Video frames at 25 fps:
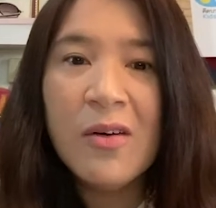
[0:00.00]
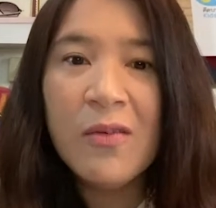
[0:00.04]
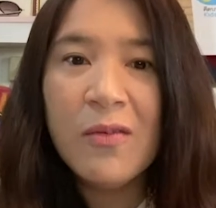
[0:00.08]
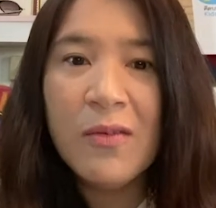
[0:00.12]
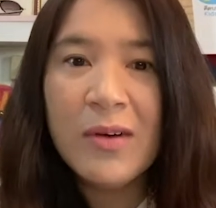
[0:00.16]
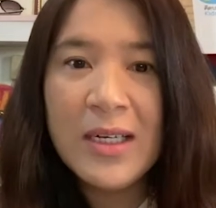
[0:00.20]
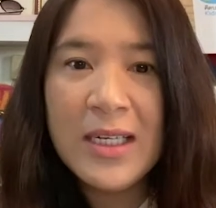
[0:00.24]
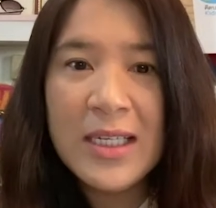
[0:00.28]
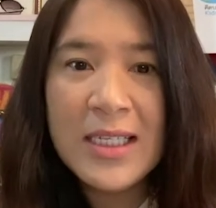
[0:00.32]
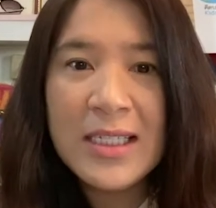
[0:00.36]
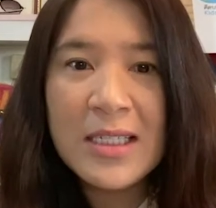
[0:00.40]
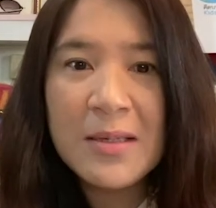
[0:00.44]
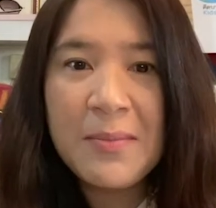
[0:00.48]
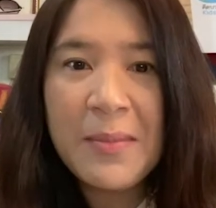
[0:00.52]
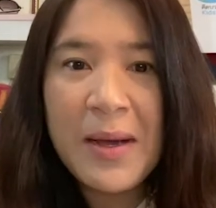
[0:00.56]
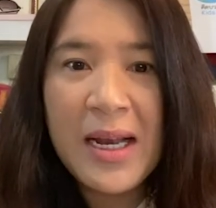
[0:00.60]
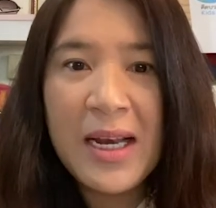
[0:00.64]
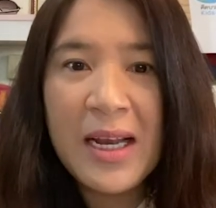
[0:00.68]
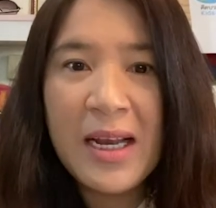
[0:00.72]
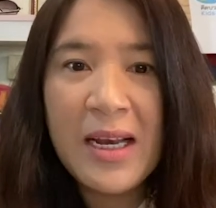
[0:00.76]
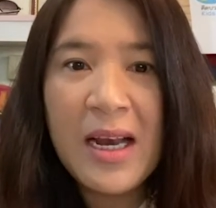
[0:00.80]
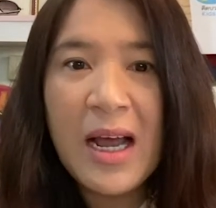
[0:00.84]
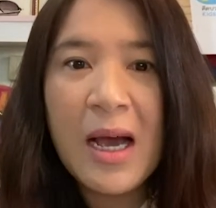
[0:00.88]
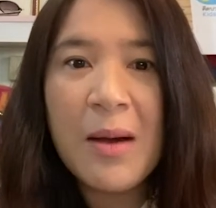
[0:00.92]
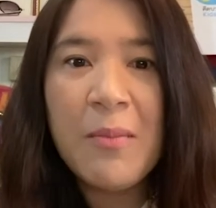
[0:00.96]
วันนี้จะมา
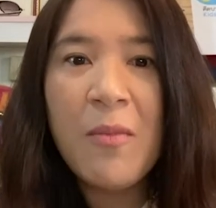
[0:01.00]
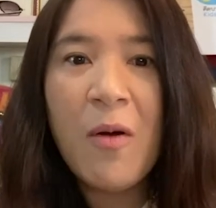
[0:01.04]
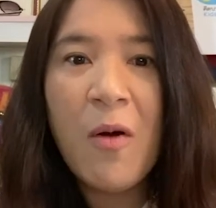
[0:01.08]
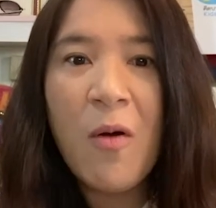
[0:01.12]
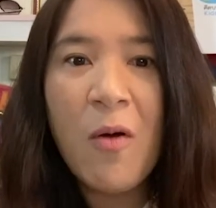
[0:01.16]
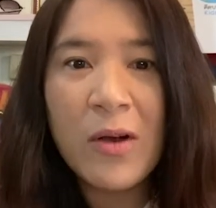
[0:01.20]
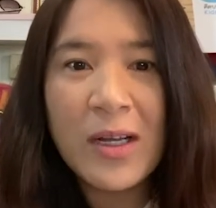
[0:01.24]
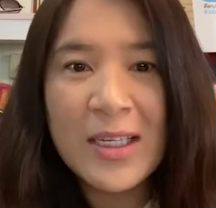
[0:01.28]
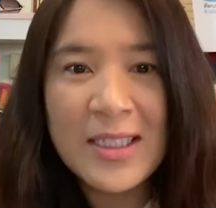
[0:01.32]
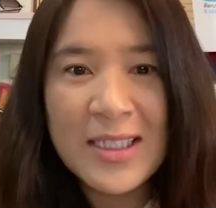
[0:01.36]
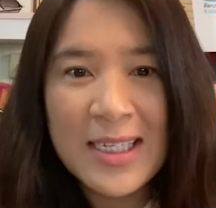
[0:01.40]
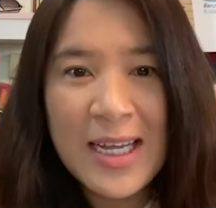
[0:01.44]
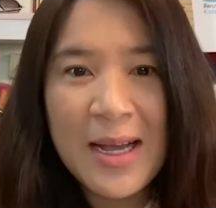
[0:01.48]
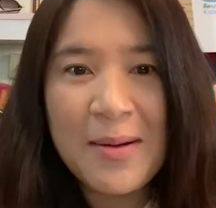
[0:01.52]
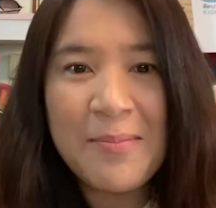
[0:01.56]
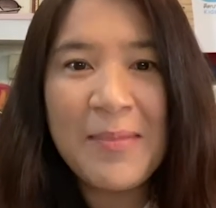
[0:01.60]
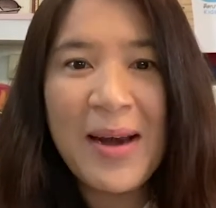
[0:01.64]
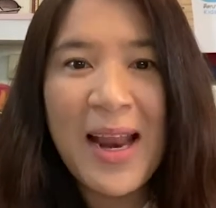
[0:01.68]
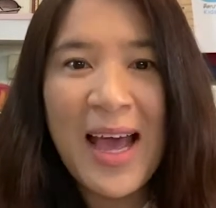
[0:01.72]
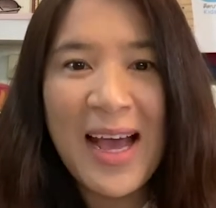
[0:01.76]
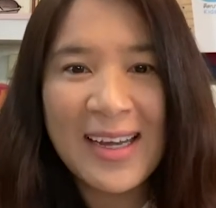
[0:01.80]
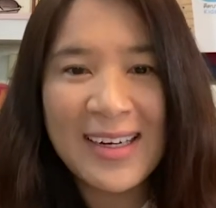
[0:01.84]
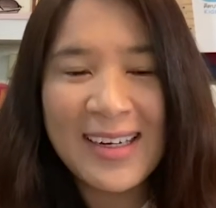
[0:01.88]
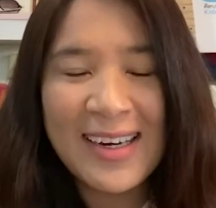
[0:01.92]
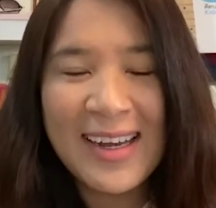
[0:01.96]
แนะนำ 6 กิจกรรม
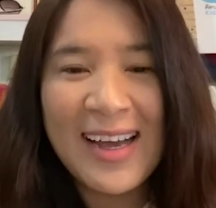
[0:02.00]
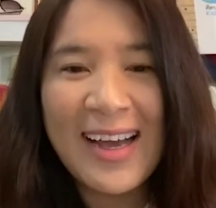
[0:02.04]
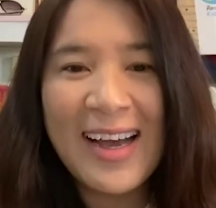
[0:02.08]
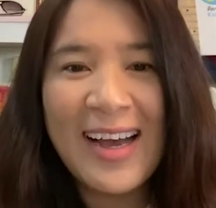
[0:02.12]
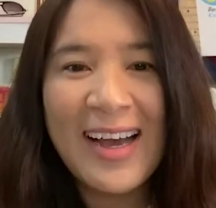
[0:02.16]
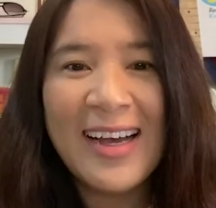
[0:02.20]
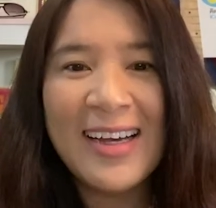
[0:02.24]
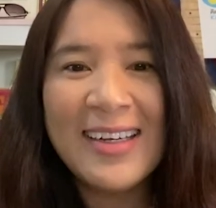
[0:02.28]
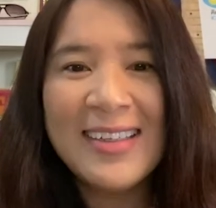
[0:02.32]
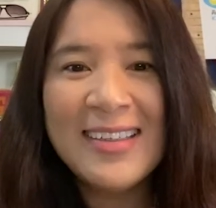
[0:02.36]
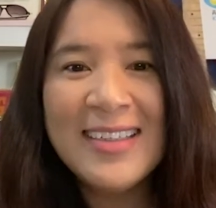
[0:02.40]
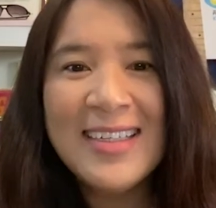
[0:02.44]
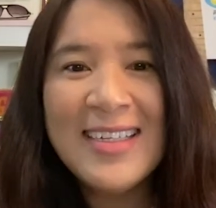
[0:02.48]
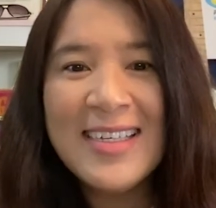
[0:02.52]
หลักนะคะ